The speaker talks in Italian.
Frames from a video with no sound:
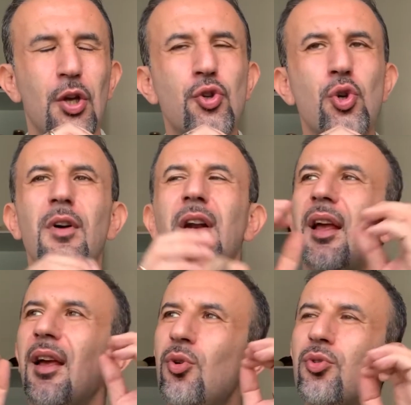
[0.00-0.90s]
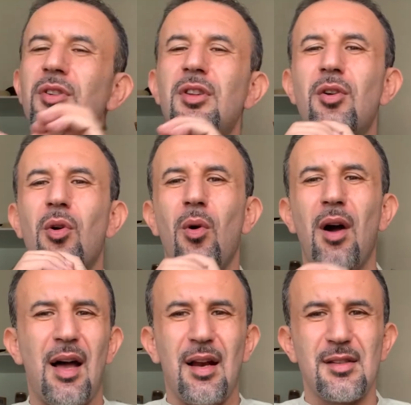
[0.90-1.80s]
Giovane, io ti dico,
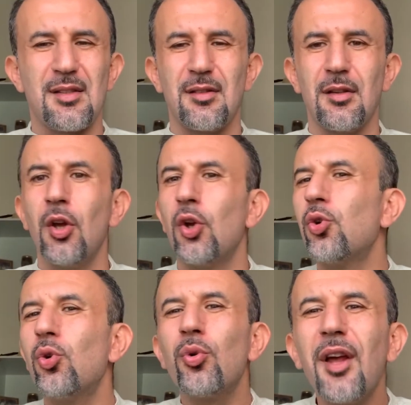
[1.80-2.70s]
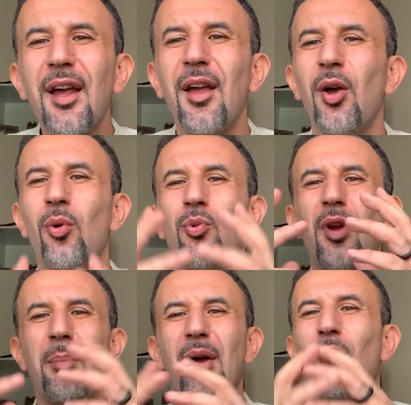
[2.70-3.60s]
alzati. Non è
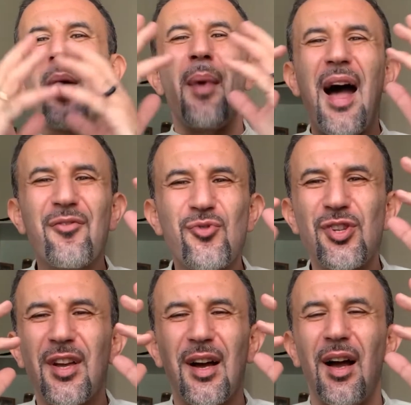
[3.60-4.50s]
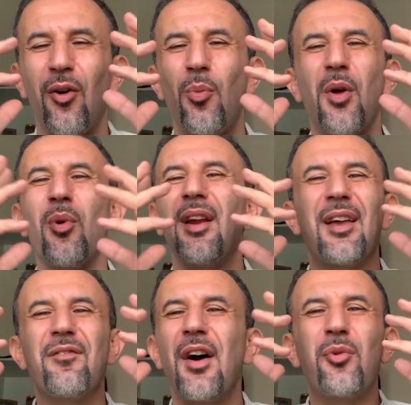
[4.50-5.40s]
una parola magica come quelle
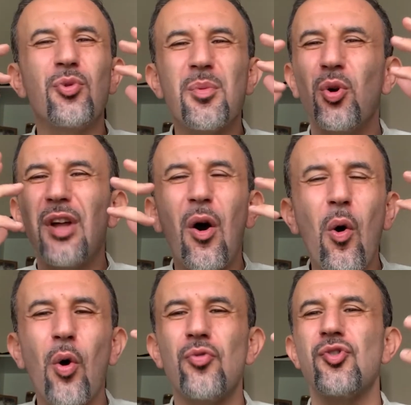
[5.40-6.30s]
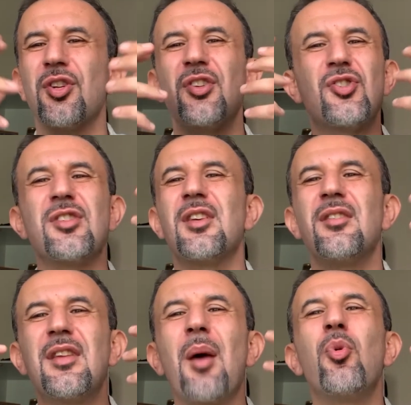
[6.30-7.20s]
che vanno di moda oggi, che ci
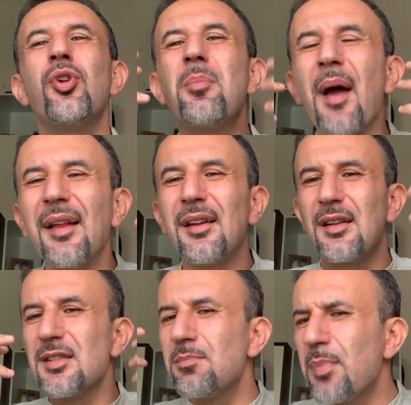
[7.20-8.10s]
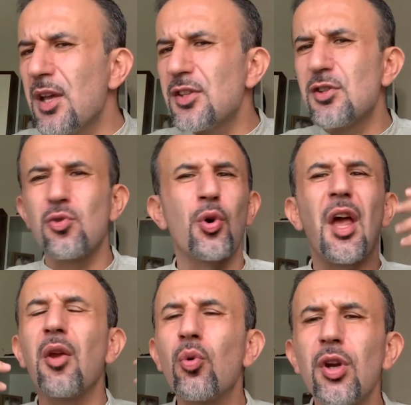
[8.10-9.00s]
sentiamo ripetere spesso, che
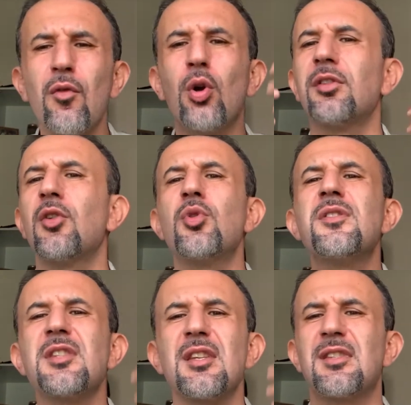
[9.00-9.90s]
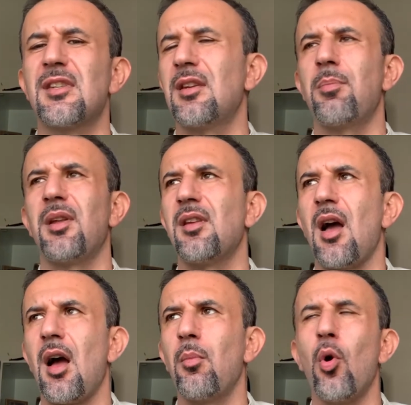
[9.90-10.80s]
alcune volte noi stessi
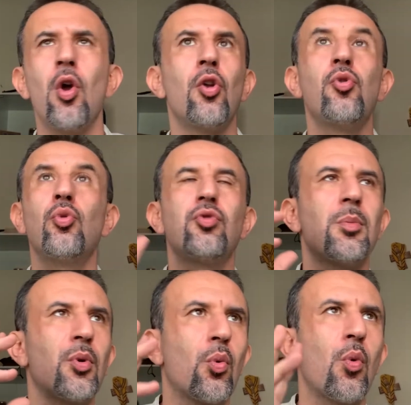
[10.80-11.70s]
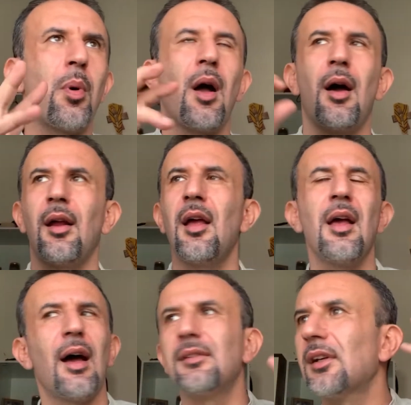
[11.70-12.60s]
ripetiamo. Non ti preoccupare,
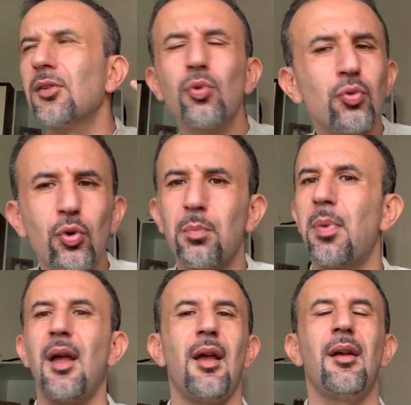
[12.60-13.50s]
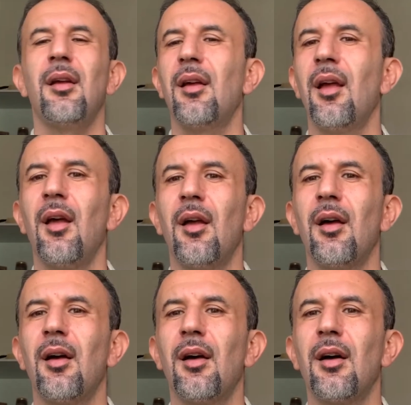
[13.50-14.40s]
andrà tutto bene.
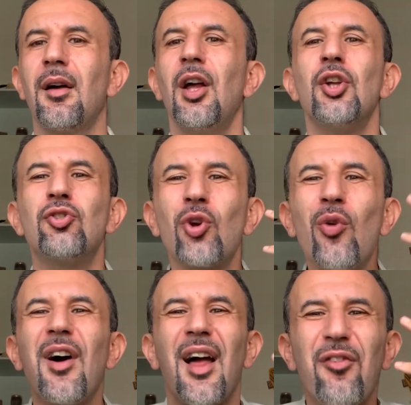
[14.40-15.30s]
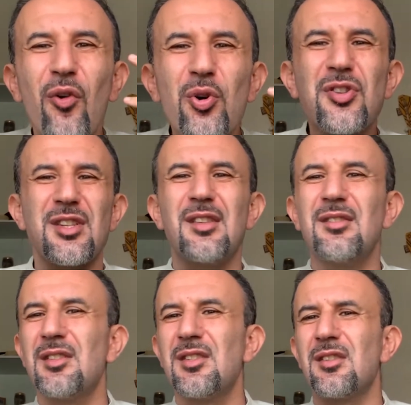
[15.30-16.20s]
Eh, trova la forza in
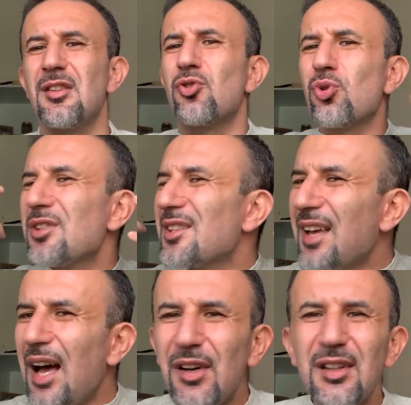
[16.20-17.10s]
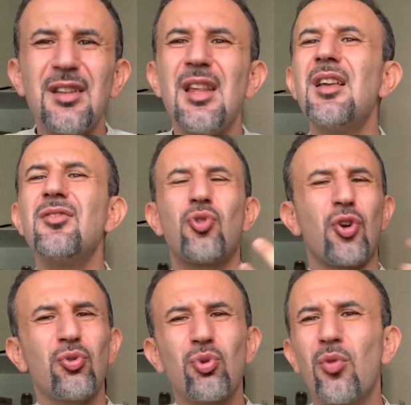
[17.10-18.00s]
te stesso, scavati dentro
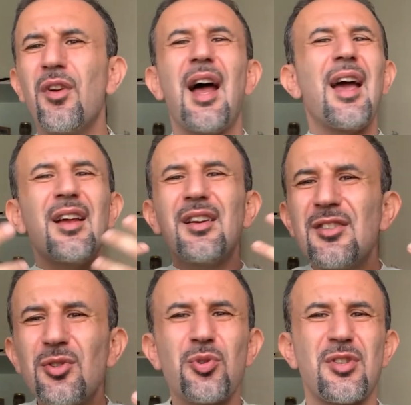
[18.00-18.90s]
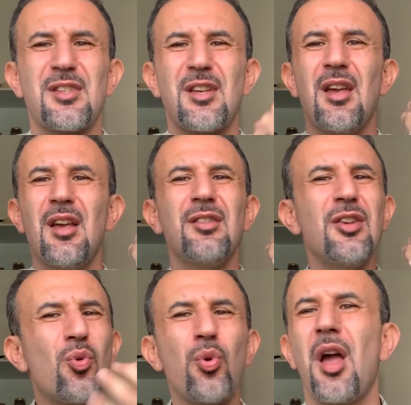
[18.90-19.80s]
e troverai le risorse
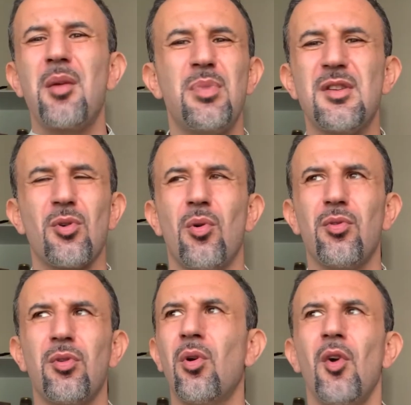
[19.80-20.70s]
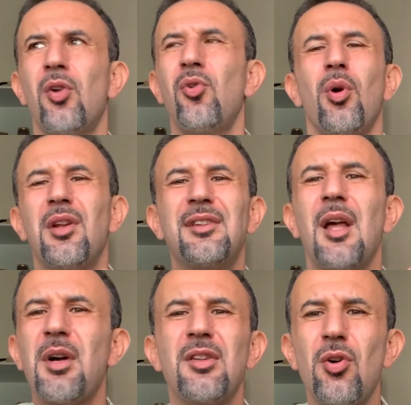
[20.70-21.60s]
di cui hai bisogno. No, il
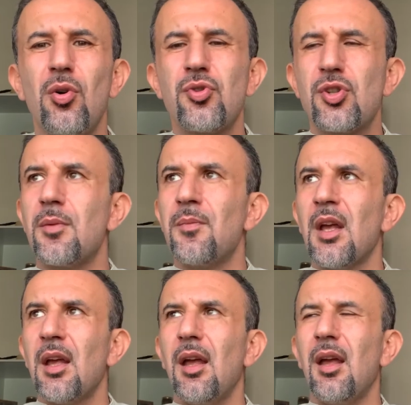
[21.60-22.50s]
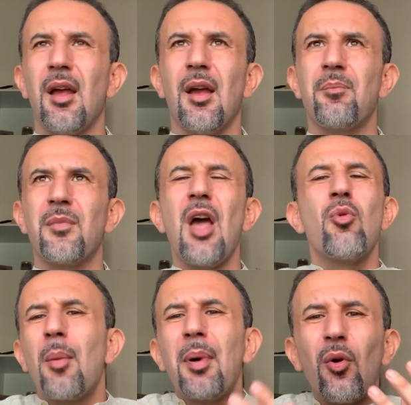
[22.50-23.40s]
tema di oggi è, ehm, è
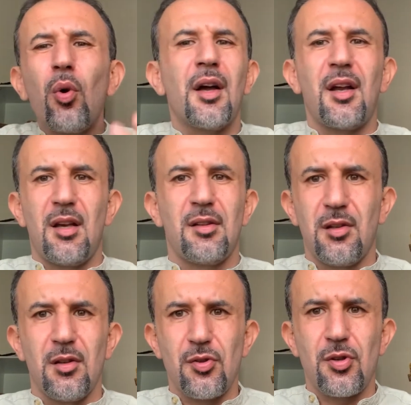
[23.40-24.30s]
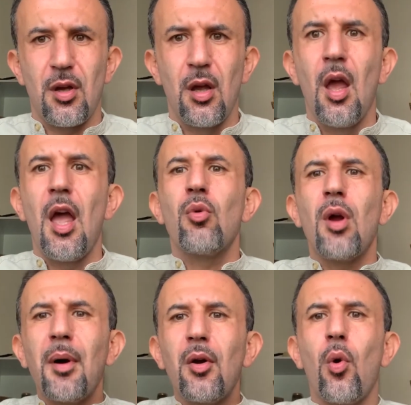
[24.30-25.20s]
una parola creatrice, è una
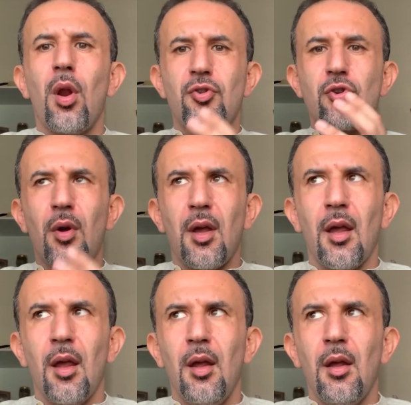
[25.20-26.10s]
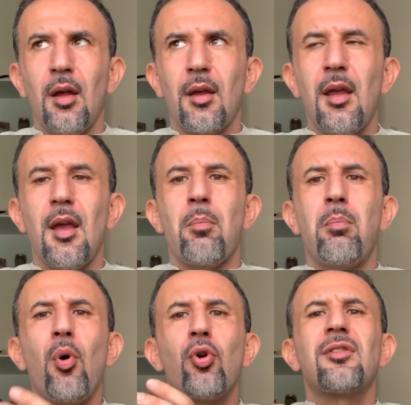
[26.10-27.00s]
parola, cioè che
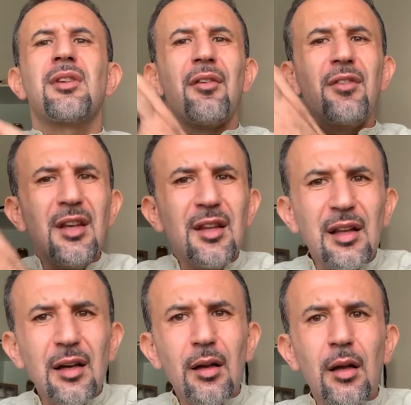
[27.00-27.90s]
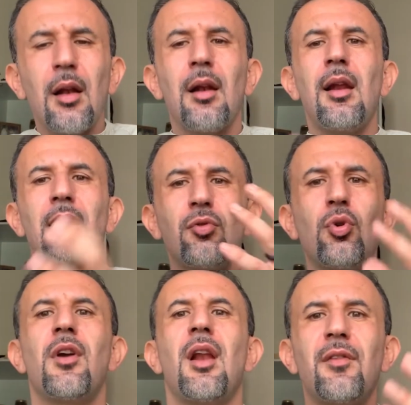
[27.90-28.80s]
porta vita
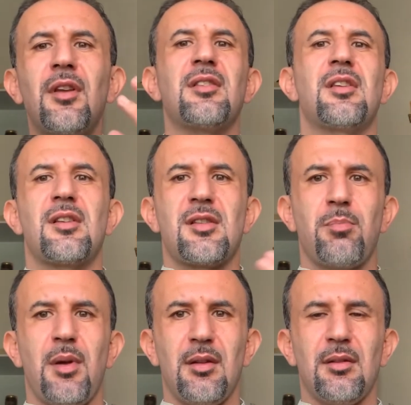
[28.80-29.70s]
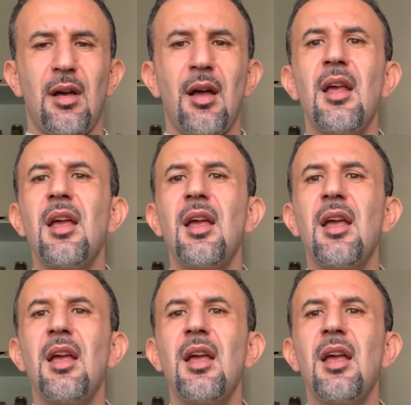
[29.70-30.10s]
laddove la vita si era spenta.